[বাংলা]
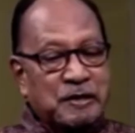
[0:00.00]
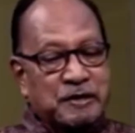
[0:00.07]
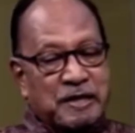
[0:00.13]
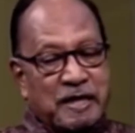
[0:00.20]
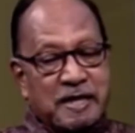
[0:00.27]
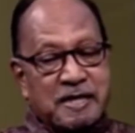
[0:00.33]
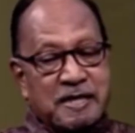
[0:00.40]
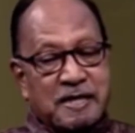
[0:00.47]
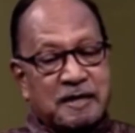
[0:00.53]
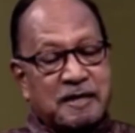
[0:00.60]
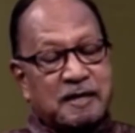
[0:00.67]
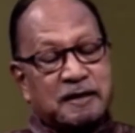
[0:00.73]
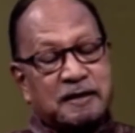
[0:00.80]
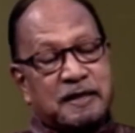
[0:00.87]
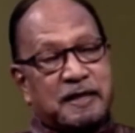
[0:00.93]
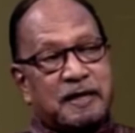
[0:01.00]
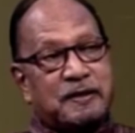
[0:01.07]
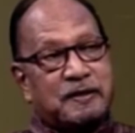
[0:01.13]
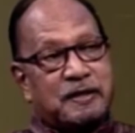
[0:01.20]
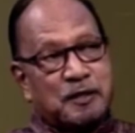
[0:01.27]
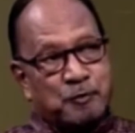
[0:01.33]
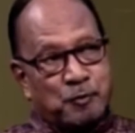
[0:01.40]
সেইখান থেকে
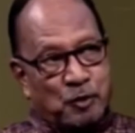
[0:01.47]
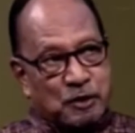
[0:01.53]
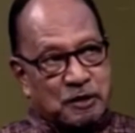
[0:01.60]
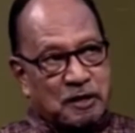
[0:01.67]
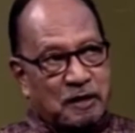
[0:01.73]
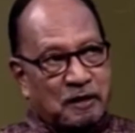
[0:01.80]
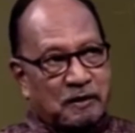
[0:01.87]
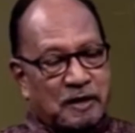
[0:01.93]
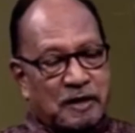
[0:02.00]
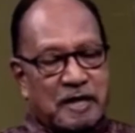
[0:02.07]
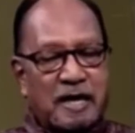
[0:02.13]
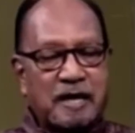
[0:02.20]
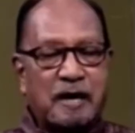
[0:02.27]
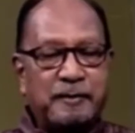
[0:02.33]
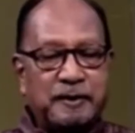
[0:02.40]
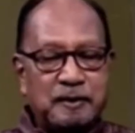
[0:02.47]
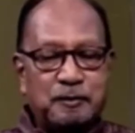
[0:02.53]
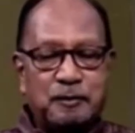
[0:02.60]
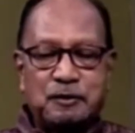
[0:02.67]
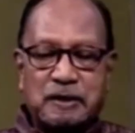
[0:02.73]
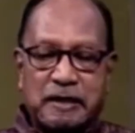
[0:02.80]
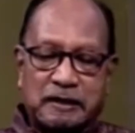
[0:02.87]
দেশ পরিচালনা করা আর আমাদের
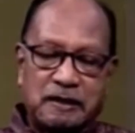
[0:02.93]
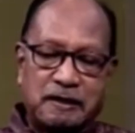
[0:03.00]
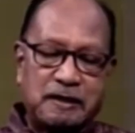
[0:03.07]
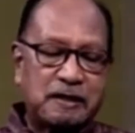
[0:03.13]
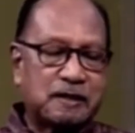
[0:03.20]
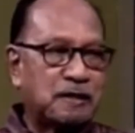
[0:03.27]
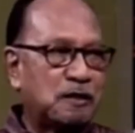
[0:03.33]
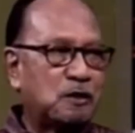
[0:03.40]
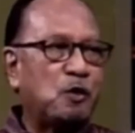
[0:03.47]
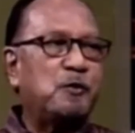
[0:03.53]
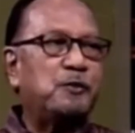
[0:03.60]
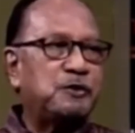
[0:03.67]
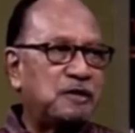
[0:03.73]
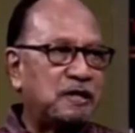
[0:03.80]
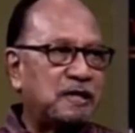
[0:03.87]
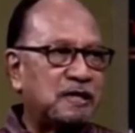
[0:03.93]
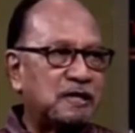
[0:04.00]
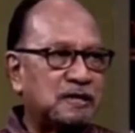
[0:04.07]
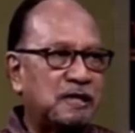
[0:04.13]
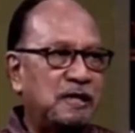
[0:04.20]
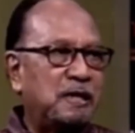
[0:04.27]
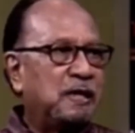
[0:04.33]
মধ্যে একটা দেশ এটা
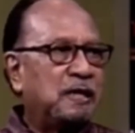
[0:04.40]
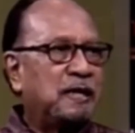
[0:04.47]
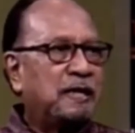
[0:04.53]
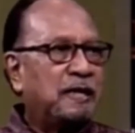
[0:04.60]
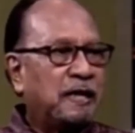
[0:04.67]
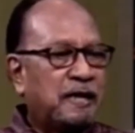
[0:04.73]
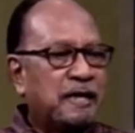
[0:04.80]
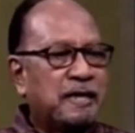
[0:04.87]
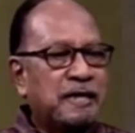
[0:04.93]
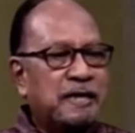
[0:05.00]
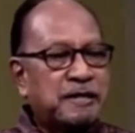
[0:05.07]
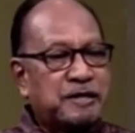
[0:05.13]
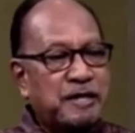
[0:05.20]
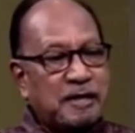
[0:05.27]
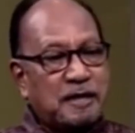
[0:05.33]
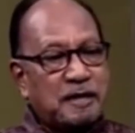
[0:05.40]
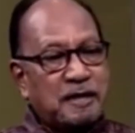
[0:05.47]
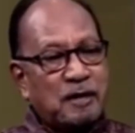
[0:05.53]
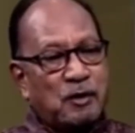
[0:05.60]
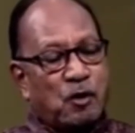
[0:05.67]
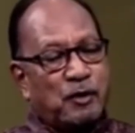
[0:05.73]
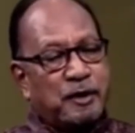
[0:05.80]
হোমোজিনিয়াস হ্যাঁ সেইখানে
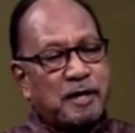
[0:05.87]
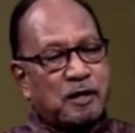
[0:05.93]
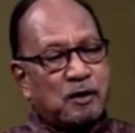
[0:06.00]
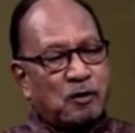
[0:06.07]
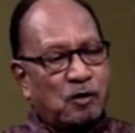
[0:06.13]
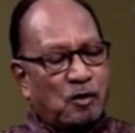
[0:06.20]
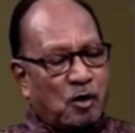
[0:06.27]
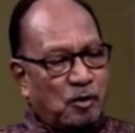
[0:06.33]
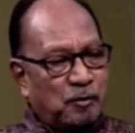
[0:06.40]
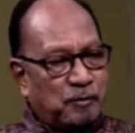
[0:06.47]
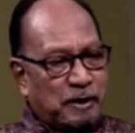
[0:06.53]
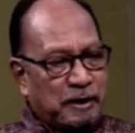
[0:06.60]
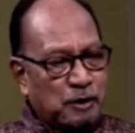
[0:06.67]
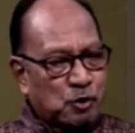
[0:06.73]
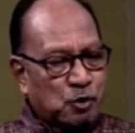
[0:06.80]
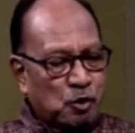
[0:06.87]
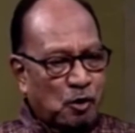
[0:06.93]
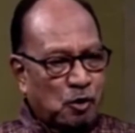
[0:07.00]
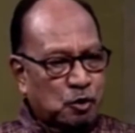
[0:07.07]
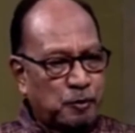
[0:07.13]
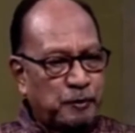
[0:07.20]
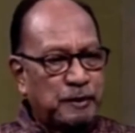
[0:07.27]
অনেক মানে
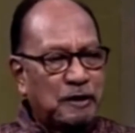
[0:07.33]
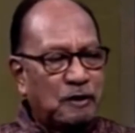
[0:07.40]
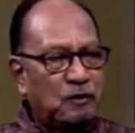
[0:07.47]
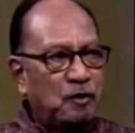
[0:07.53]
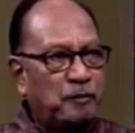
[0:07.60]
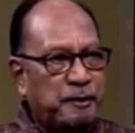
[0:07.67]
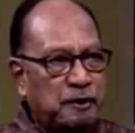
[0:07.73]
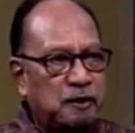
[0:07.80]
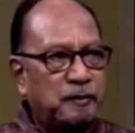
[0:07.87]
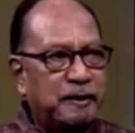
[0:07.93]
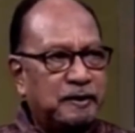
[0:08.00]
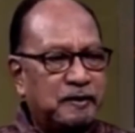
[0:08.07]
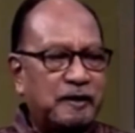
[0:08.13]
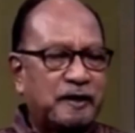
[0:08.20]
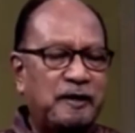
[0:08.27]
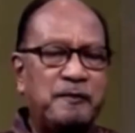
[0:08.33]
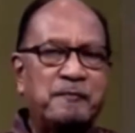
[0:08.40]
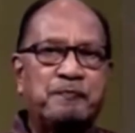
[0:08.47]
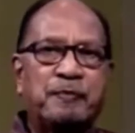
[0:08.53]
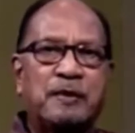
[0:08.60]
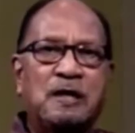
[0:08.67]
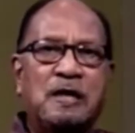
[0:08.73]
অসুবিধাগুলো বিদ্যমান থাকে
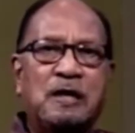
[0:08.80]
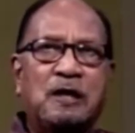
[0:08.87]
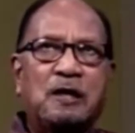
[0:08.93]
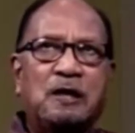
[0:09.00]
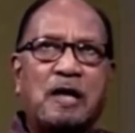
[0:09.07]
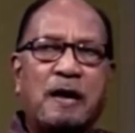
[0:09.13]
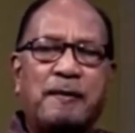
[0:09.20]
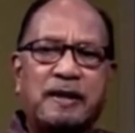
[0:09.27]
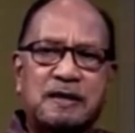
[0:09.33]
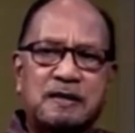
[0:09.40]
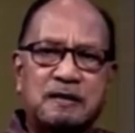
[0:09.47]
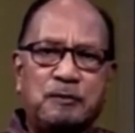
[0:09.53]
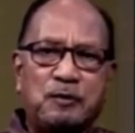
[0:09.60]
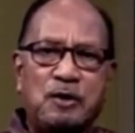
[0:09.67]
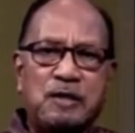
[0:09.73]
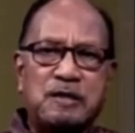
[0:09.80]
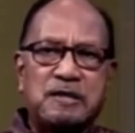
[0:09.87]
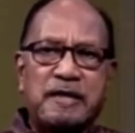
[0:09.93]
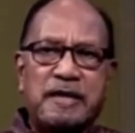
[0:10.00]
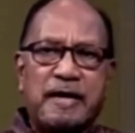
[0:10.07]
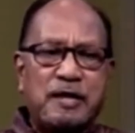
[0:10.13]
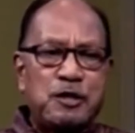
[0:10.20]
আমার কাছে মনে
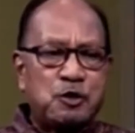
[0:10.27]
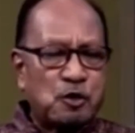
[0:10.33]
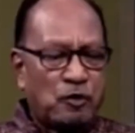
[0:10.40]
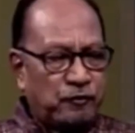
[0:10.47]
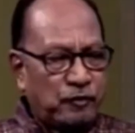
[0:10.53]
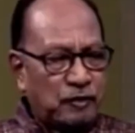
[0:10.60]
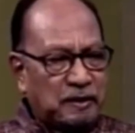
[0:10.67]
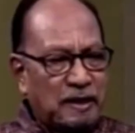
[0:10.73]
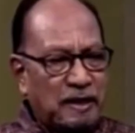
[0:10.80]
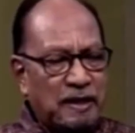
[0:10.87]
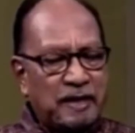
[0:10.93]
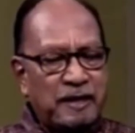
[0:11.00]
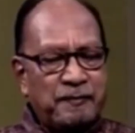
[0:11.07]
হয়েছে এই সফরটা